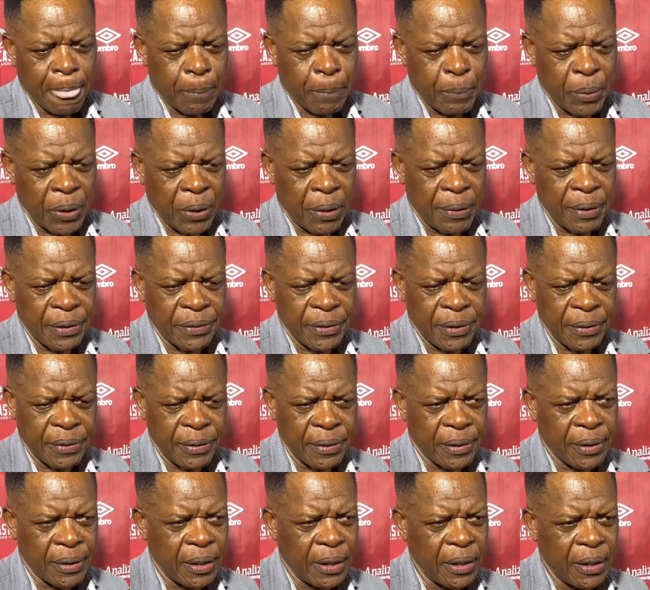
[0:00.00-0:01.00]
Pero a veces
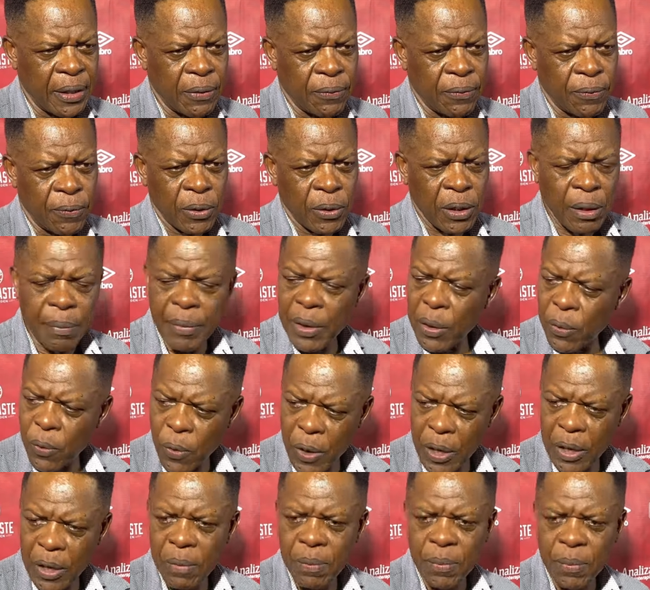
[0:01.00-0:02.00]
este, en el fútbol también
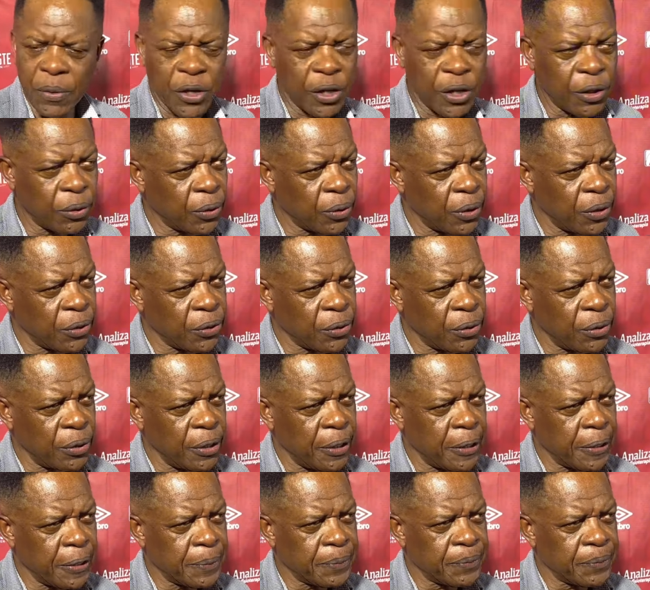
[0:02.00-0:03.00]
juega un poquito eso
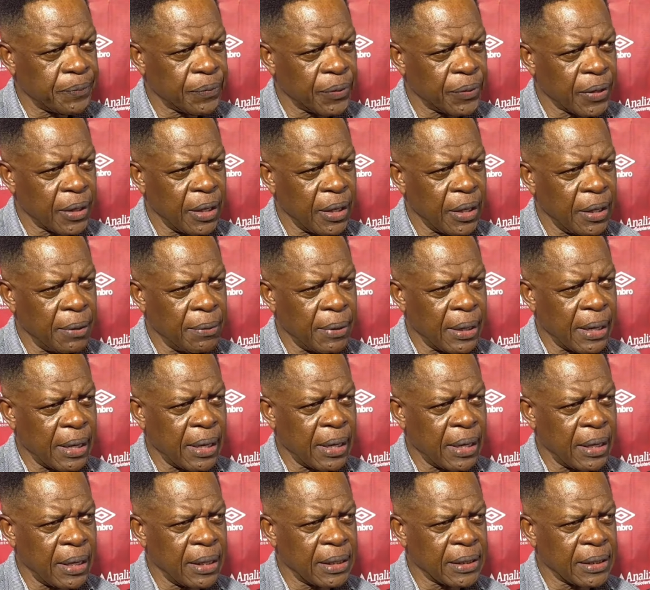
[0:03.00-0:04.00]
y,
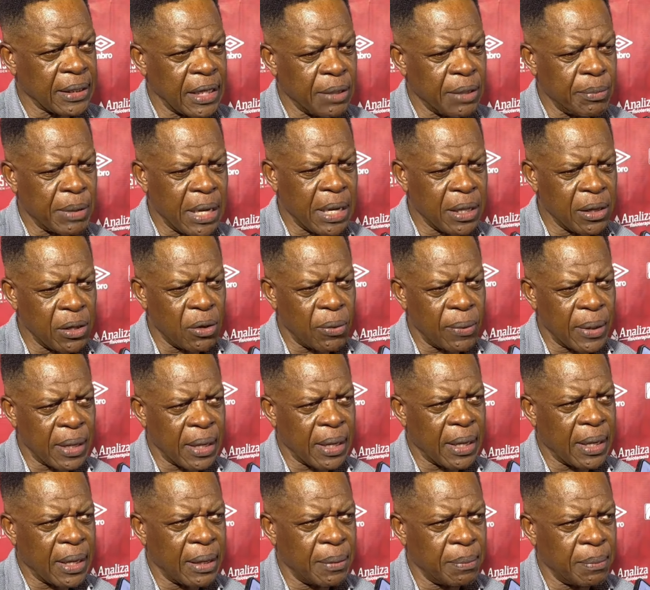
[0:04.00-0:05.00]
va desanimando,
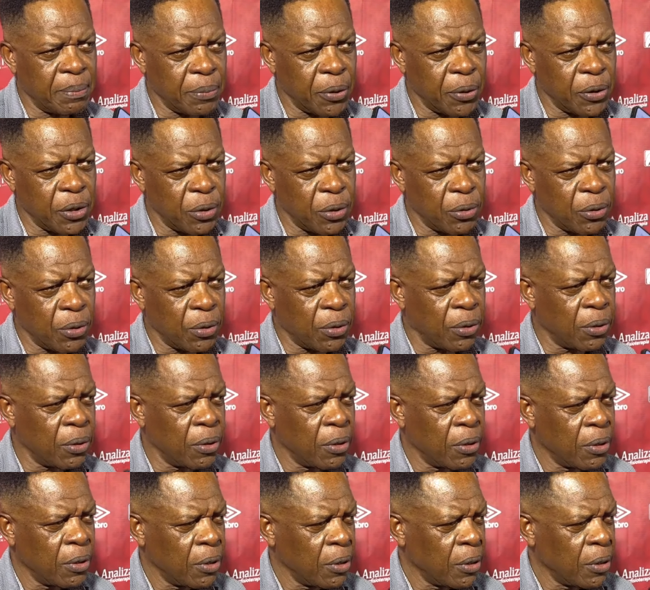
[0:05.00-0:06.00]
va poniendo,
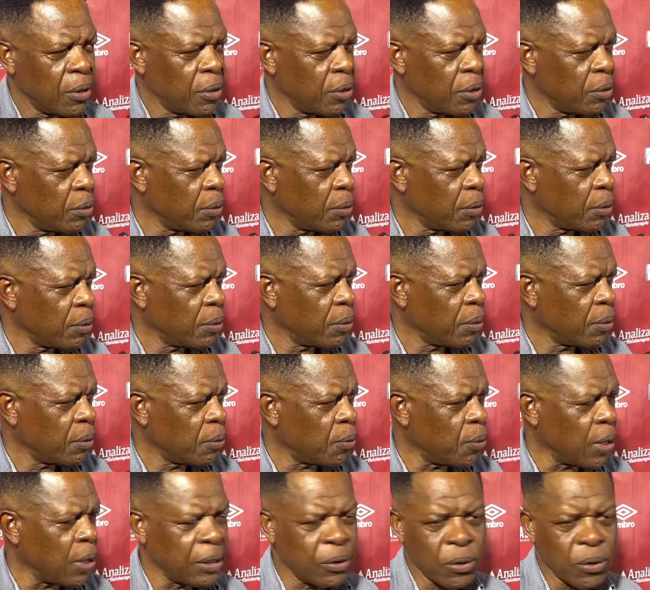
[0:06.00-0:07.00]

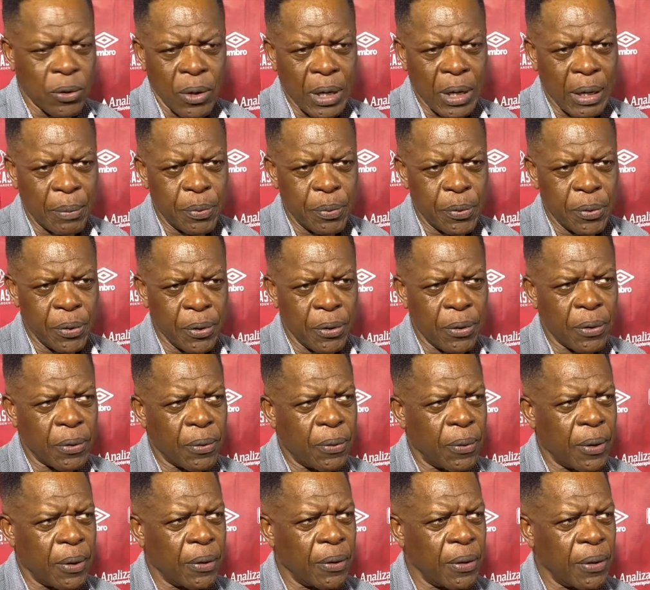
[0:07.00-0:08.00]
jugando con apuro los
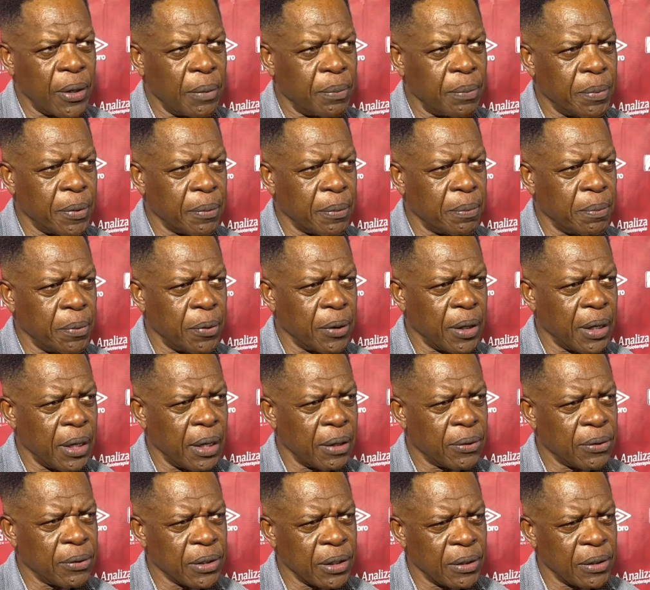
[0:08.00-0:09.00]
jugadores porque
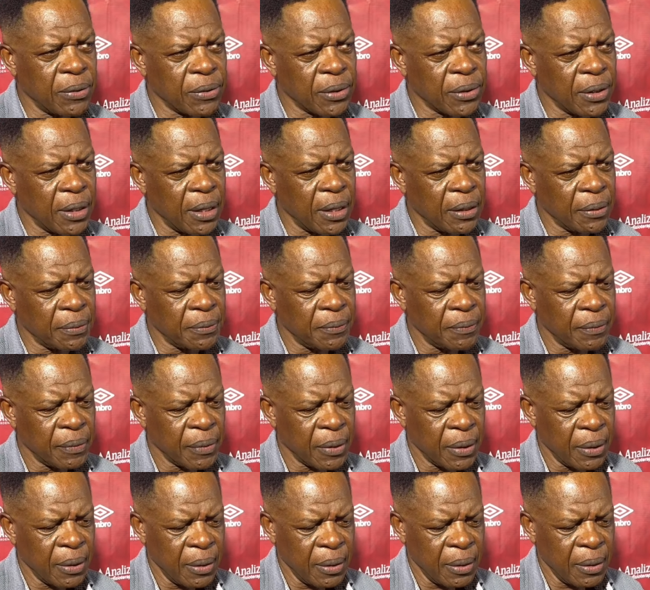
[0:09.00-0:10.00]
las cosas no se dan.
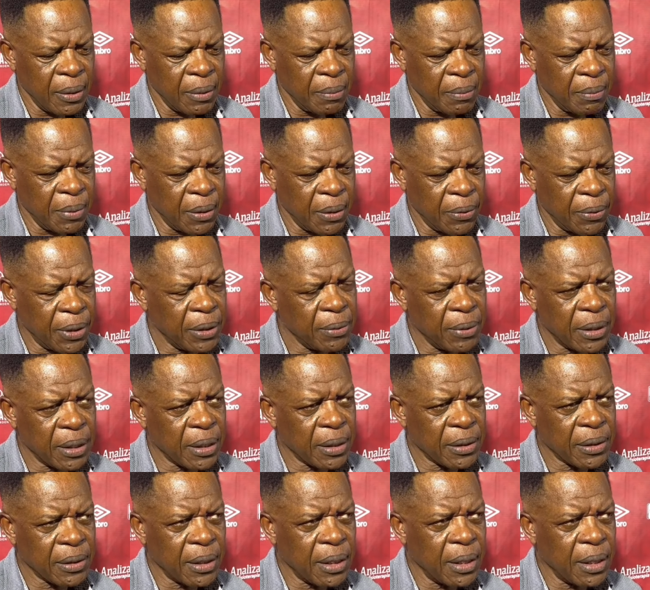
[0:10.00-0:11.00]
Pero bueno, hay
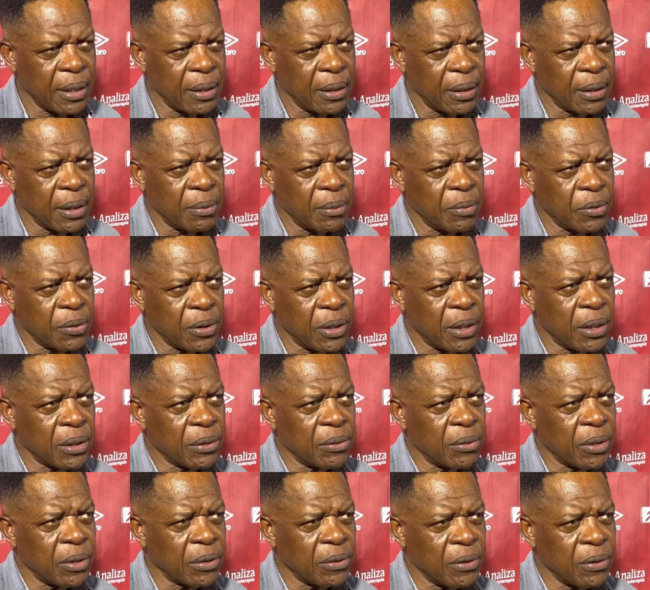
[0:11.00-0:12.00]
que seguir. Estamos en una
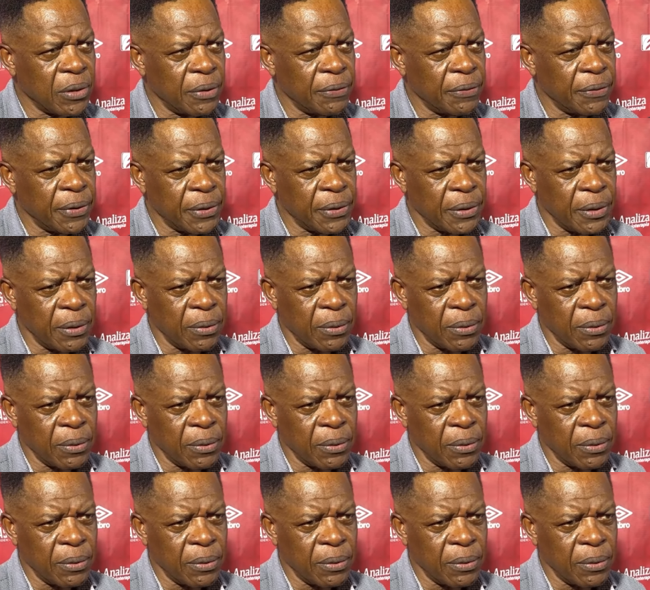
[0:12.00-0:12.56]
situación difícil.